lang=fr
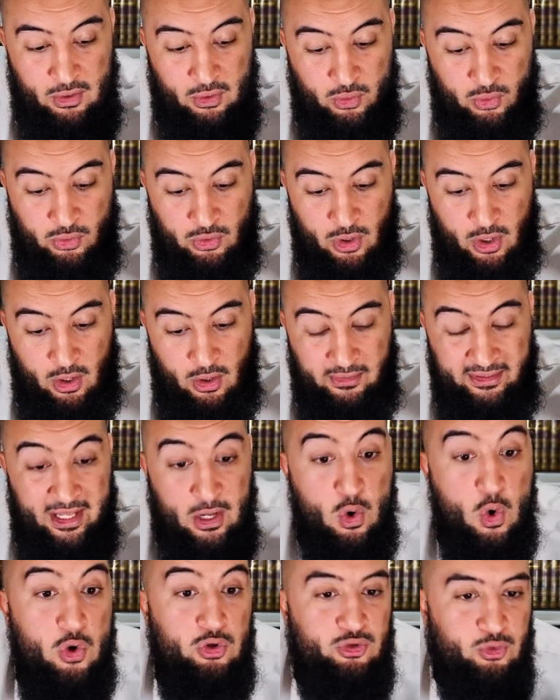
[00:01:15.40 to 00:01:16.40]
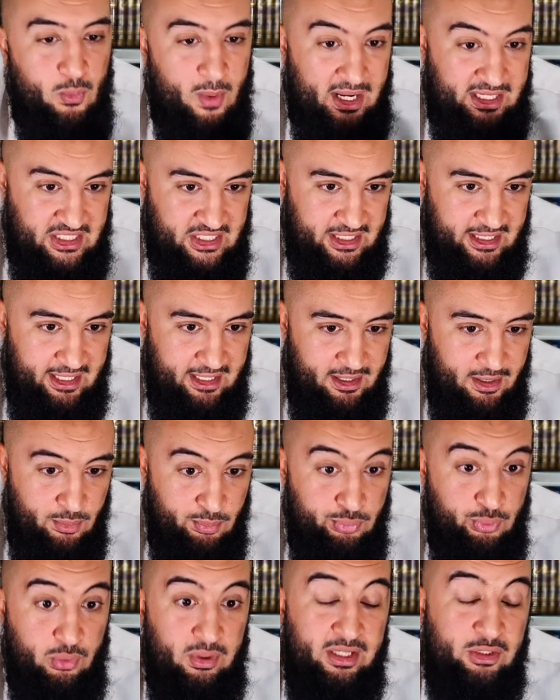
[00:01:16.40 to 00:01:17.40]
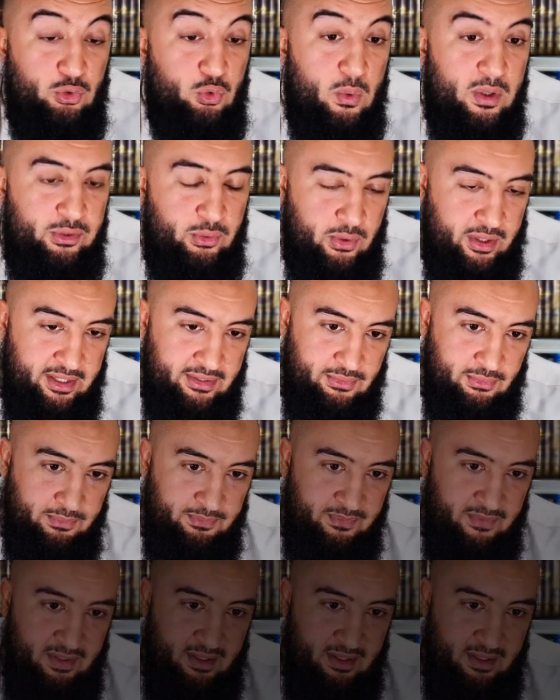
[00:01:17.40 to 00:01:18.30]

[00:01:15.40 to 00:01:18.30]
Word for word: une, euh, des leçons à tirer pour les doués de raison.